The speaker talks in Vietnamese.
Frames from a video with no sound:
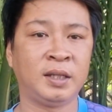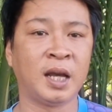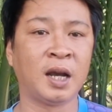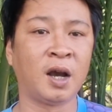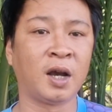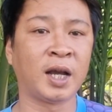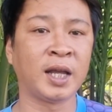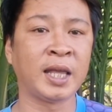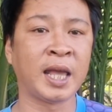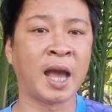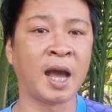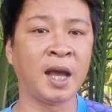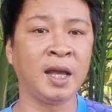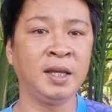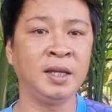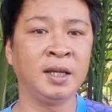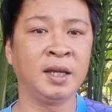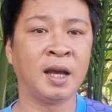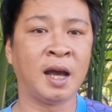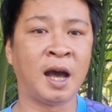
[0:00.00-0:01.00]
Dạ rồi cả nhà
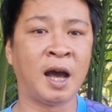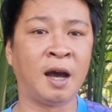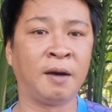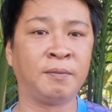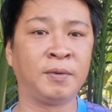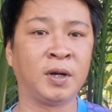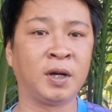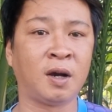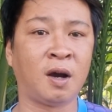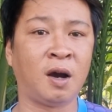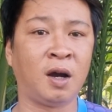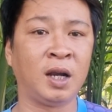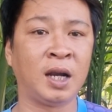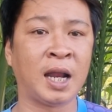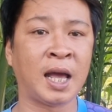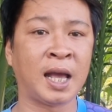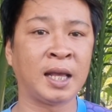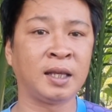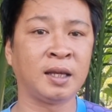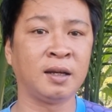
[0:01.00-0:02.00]
ơi, à, vừa rồi
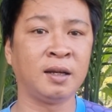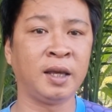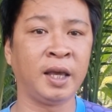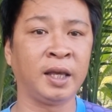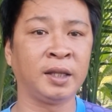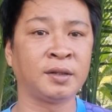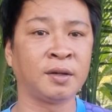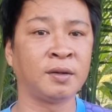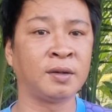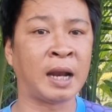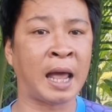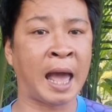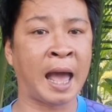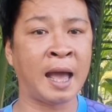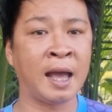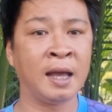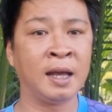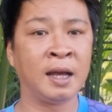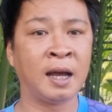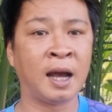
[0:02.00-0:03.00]
là những hiện tượng
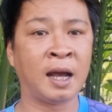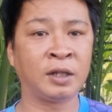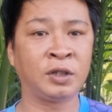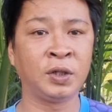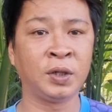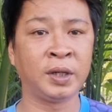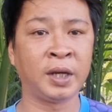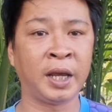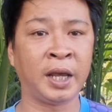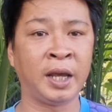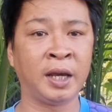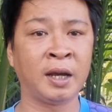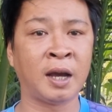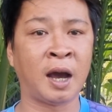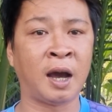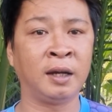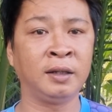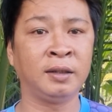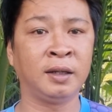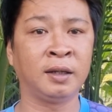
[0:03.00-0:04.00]
lạ à, xuất hiện
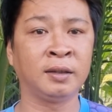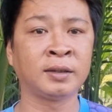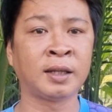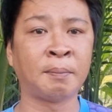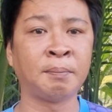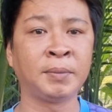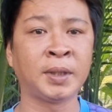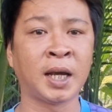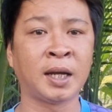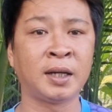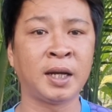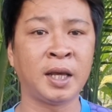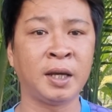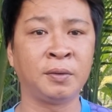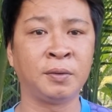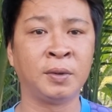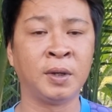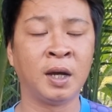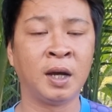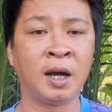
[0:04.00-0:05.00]
ở những tấm chân
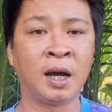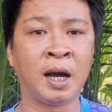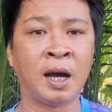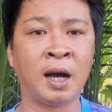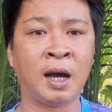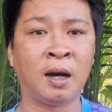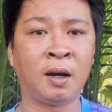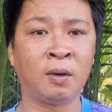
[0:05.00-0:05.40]
điêu à,